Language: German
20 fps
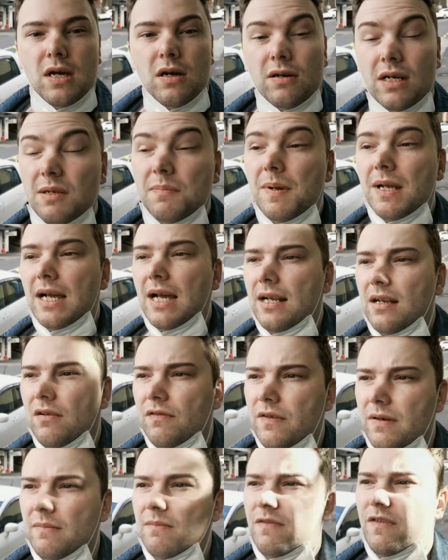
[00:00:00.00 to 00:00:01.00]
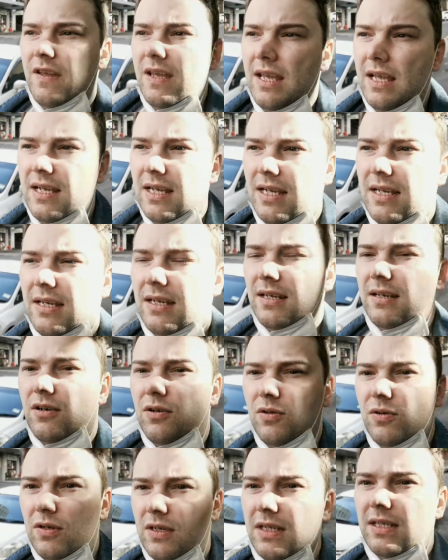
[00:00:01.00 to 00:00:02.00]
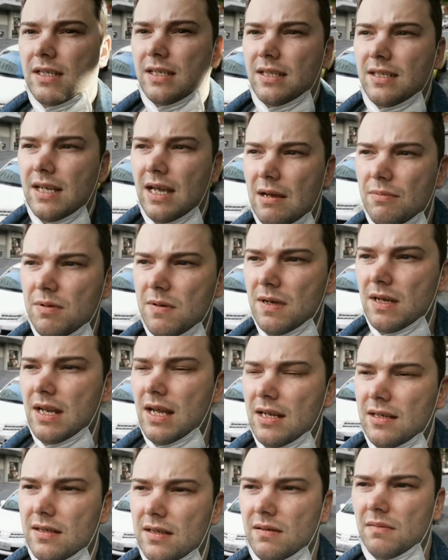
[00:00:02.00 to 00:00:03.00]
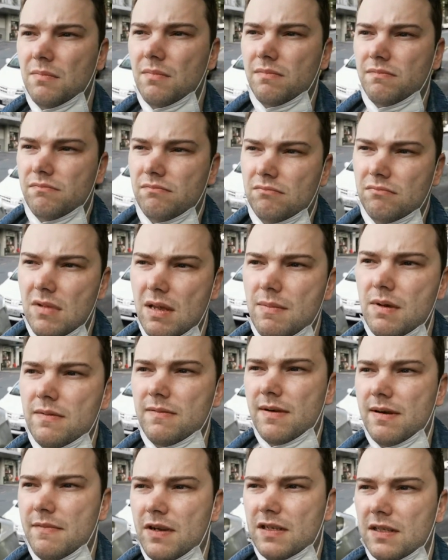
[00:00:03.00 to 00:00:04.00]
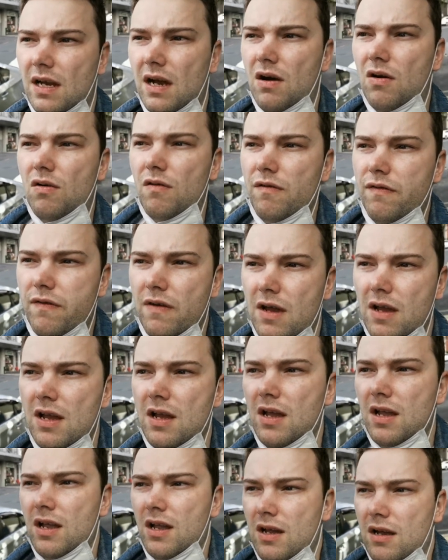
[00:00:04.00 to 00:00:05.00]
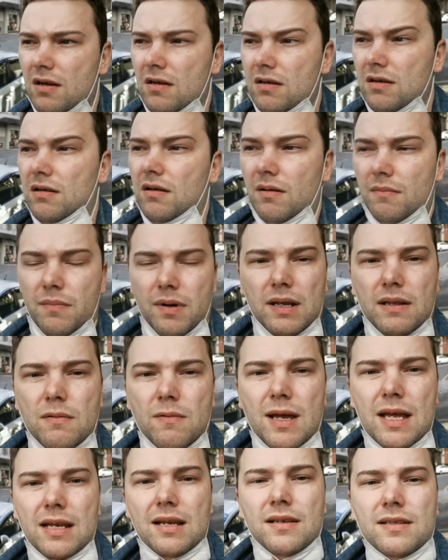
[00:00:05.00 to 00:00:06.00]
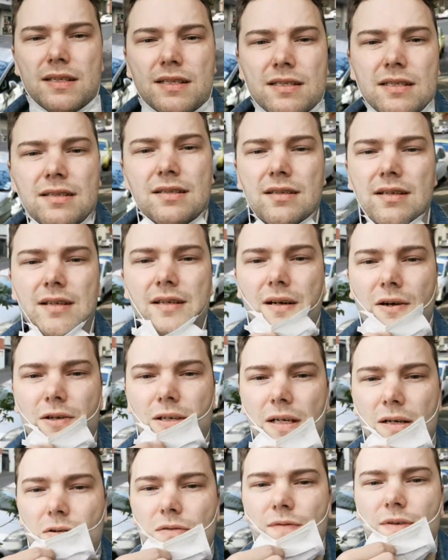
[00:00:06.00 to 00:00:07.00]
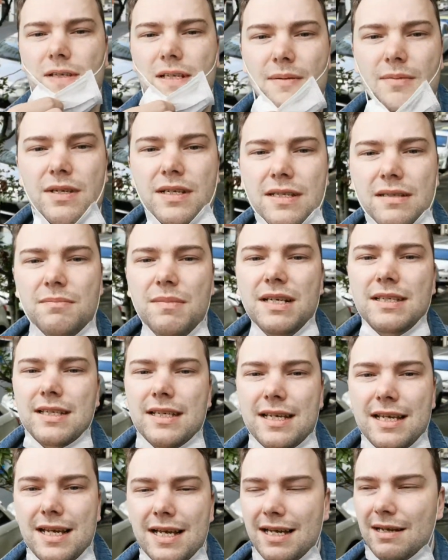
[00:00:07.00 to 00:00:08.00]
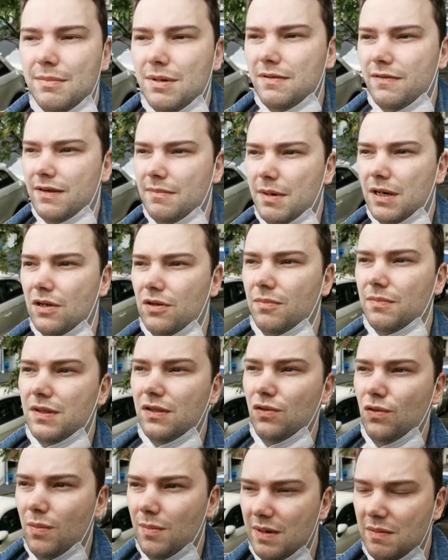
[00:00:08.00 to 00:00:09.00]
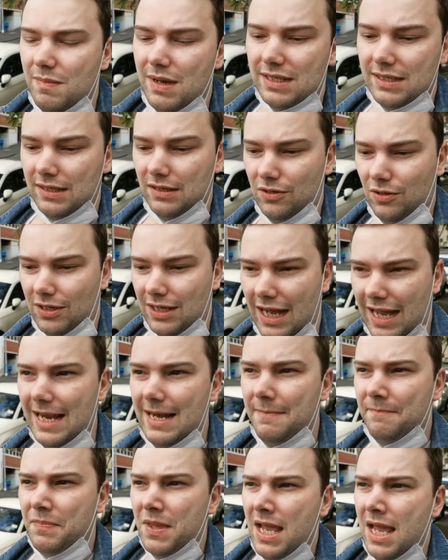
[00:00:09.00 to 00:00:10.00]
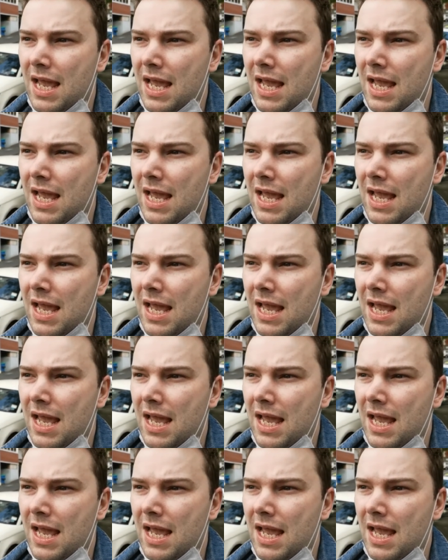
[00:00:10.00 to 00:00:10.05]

Und ich bin gerade auf dem Weg und da habe ich mir gedacht, nehme ich mal was auf. Uh, by the way, das ist auch der Grund, weshalb ich diese Maske hier habe, weil man kommt nur mit Maske dort rein.